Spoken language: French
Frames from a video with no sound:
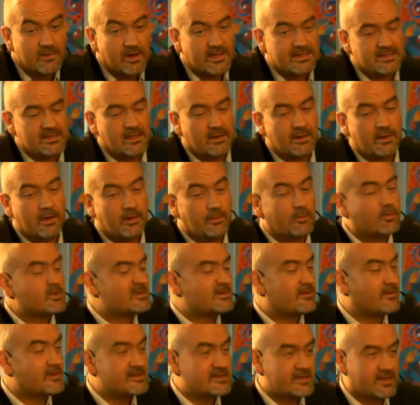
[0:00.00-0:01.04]
voilà, c'est bon,
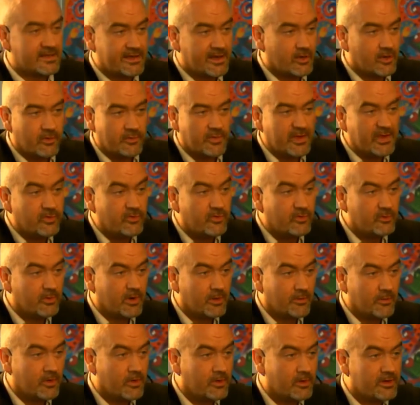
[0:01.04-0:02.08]
c'est vrai, c'est un des grands mythes du
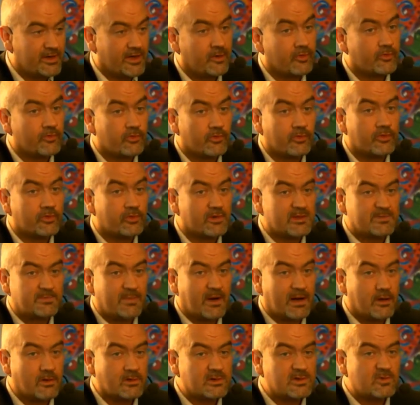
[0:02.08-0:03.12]
moment, des grands trucs,
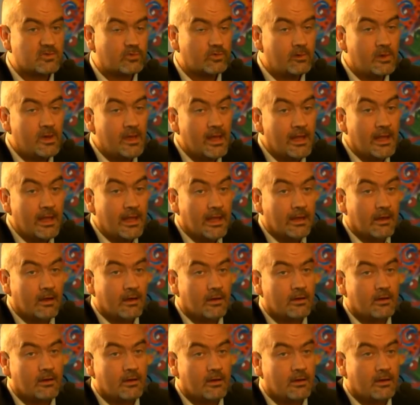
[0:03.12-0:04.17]
transparence, tout.
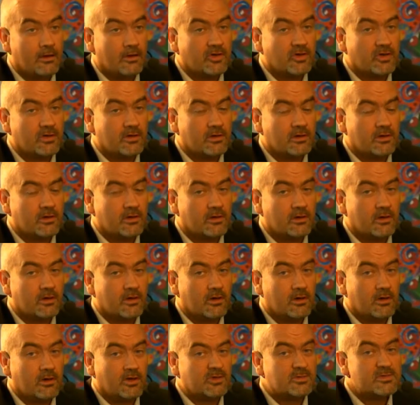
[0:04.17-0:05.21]

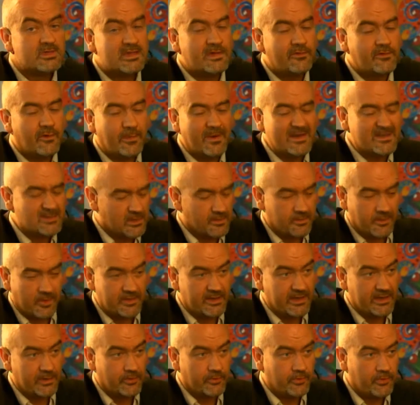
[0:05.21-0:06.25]
Euh, euh, je pense qu'il faut pas s'en
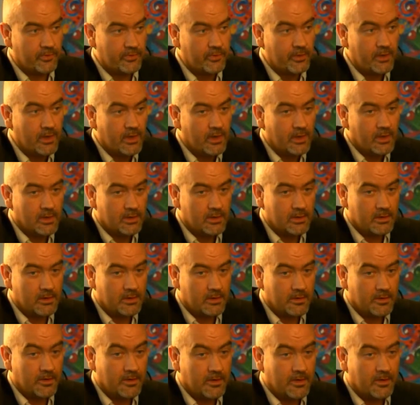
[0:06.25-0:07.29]
porter non plus.
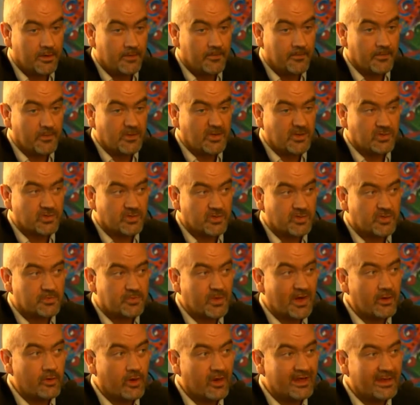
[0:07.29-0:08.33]
je,
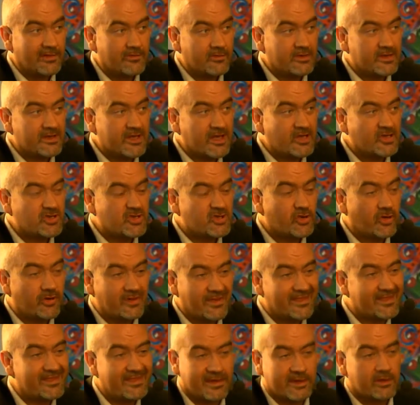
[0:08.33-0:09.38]
parlerai davantage
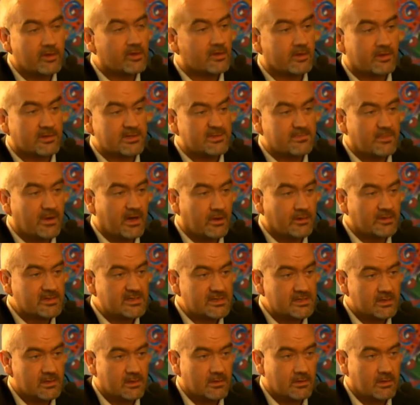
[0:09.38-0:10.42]
d'honnêteté que de
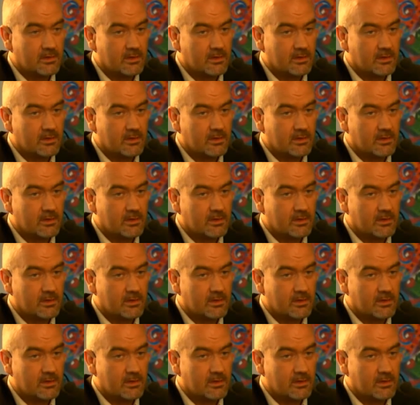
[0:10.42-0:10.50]
transparence.